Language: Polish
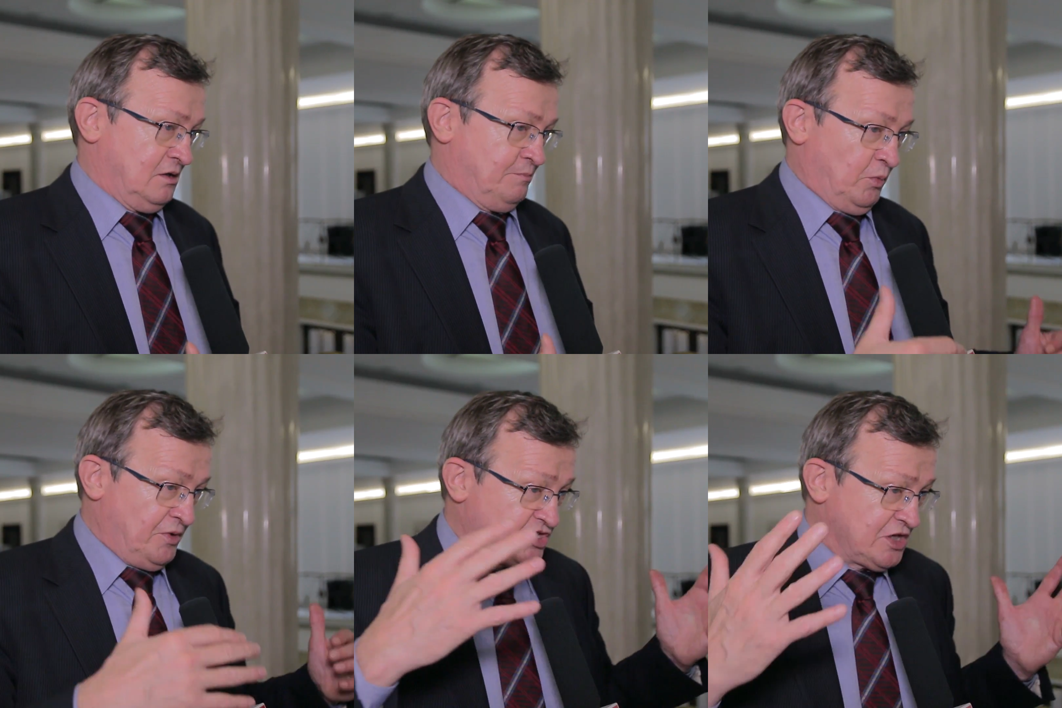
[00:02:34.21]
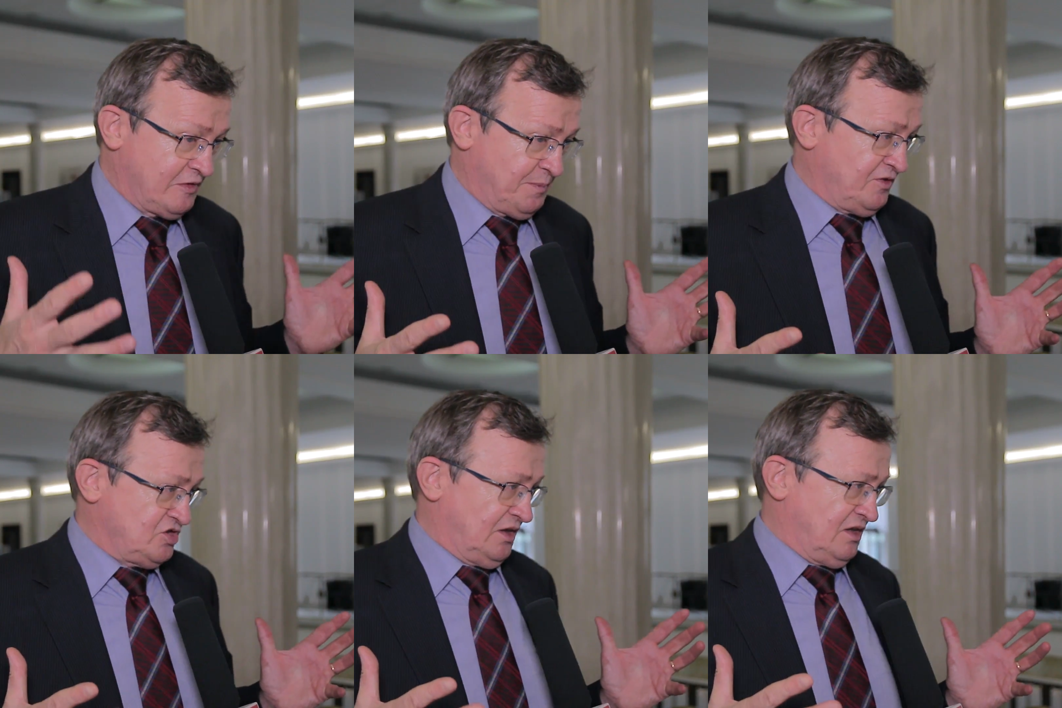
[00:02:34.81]
e, publicznie
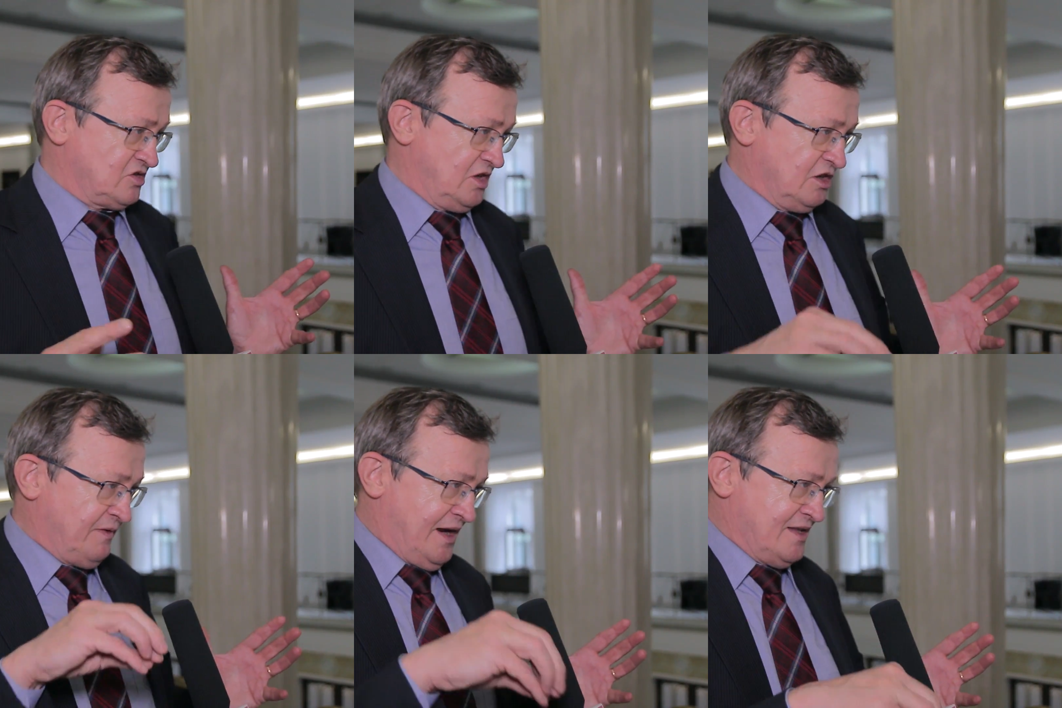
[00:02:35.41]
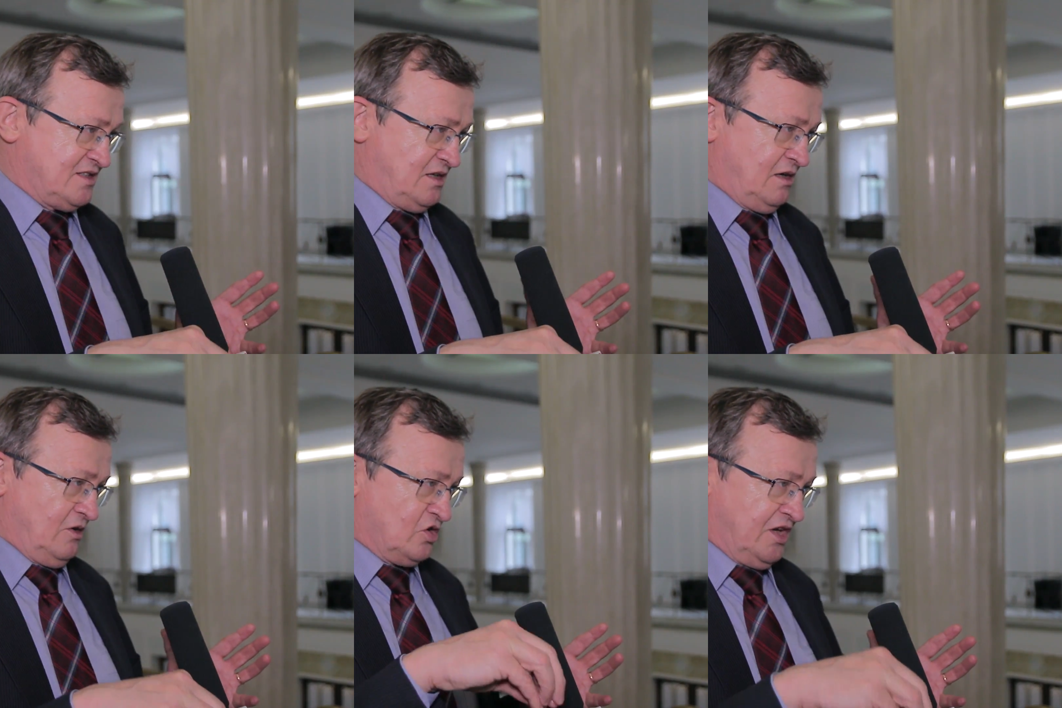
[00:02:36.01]
wypowiedziane, czyli gwarancje,
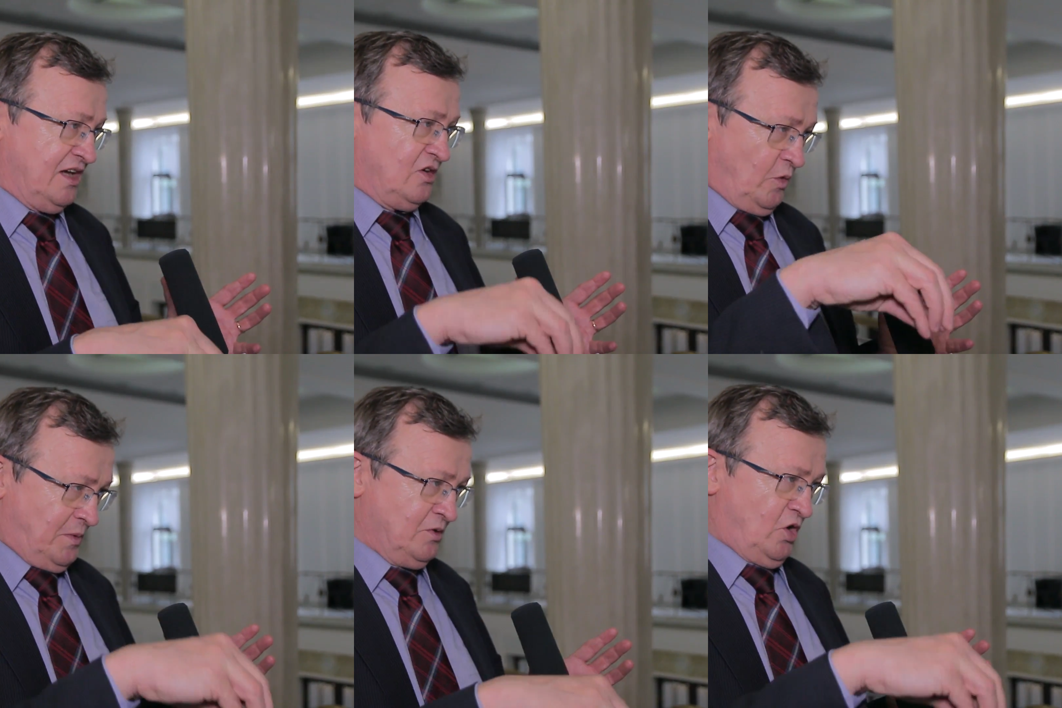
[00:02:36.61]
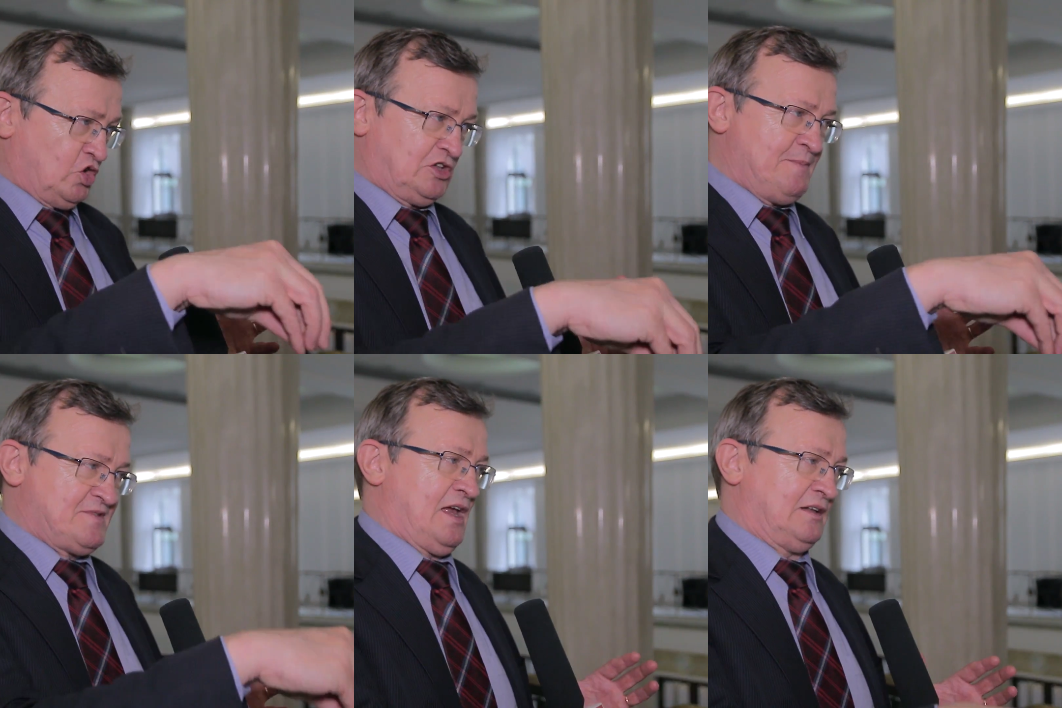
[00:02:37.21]
ok, robimy od
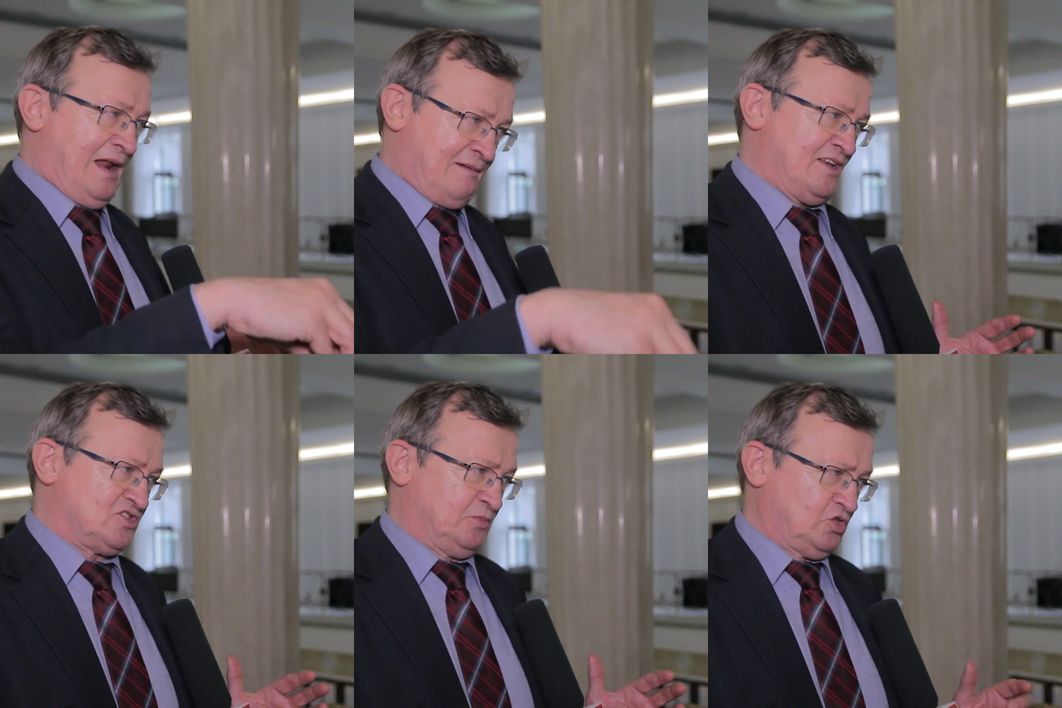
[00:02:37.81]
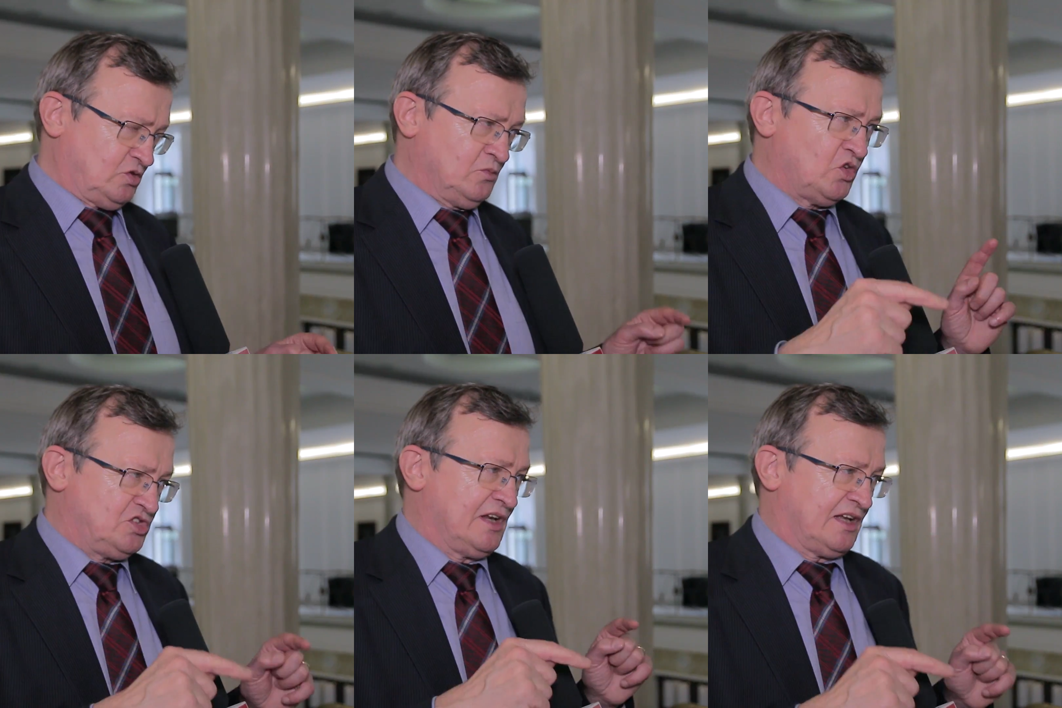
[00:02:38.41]
lipca dla Was, bo to są
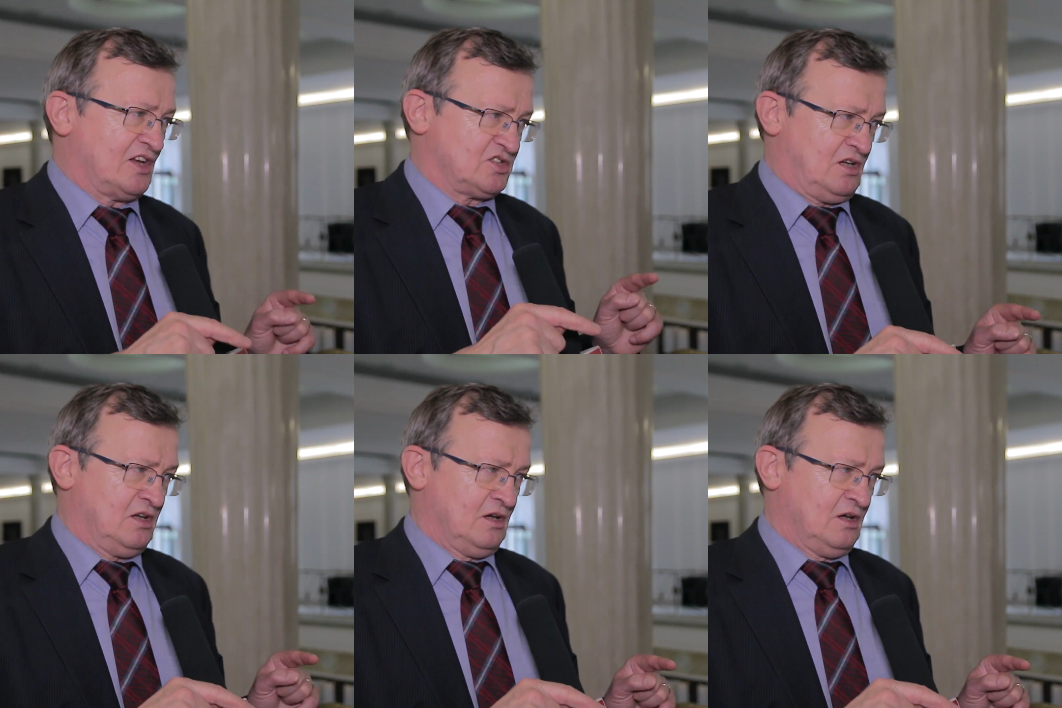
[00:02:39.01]
młodzi lekarze.